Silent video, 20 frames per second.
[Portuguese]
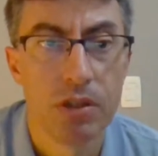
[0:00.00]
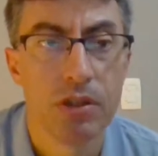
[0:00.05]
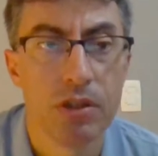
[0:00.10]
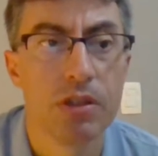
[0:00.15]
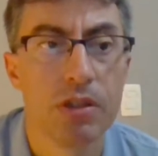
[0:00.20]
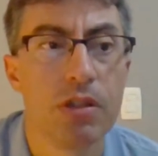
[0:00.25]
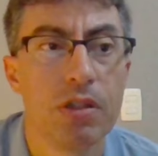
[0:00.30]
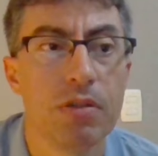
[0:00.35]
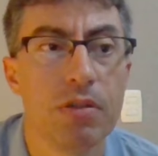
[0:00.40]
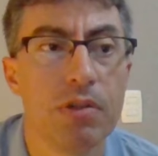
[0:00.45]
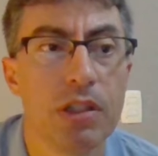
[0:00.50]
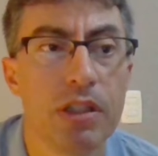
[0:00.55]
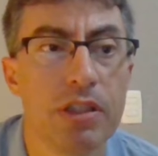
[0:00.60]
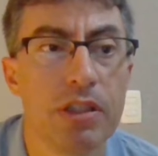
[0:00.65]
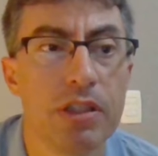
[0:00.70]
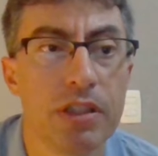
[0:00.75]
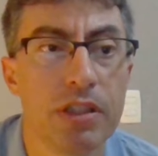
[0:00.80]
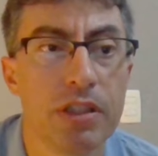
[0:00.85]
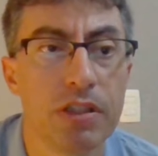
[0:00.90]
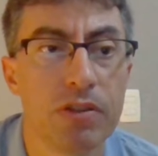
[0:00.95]
Deixa eu dar uma
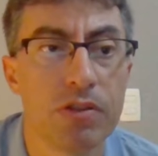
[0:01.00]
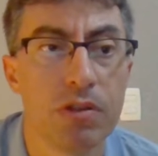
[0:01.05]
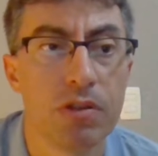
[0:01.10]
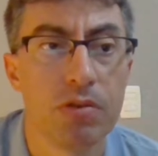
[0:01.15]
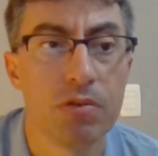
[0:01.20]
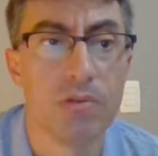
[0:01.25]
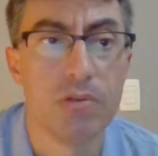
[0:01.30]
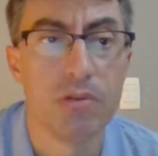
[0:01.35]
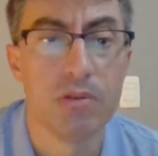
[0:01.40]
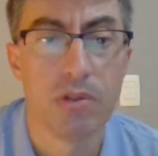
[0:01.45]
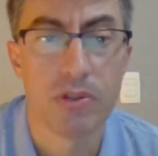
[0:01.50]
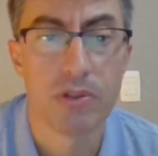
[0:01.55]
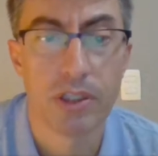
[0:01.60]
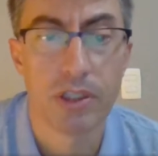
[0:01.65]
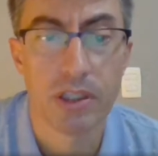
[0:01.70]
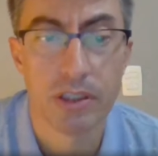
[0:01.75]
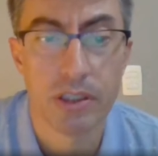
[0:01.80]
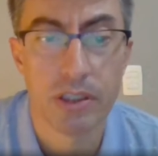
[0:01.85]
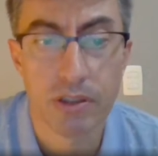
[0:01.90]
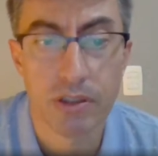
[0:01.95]
olhadinha aqui só no Google
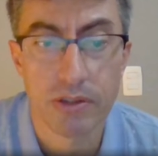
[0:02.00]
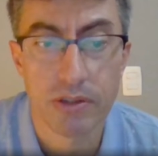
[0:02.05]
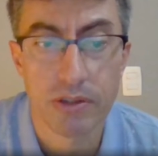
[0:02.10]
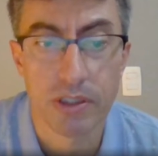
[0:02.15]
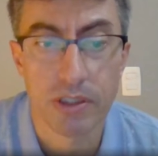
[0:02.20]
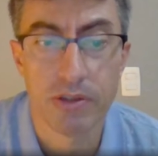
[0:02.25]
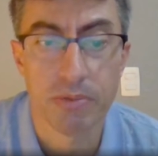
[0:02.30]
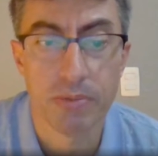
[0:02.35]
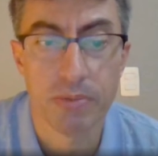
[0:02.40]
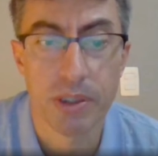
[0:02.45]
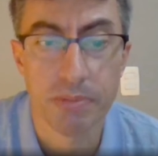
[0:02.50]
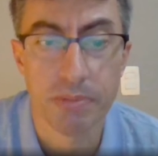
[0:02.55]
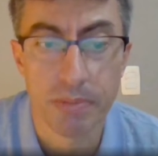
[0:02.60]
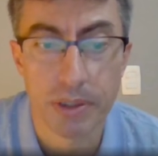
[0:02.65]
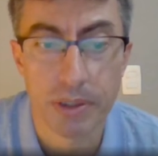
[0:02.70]
Sala de Aula, se é isso mesmo.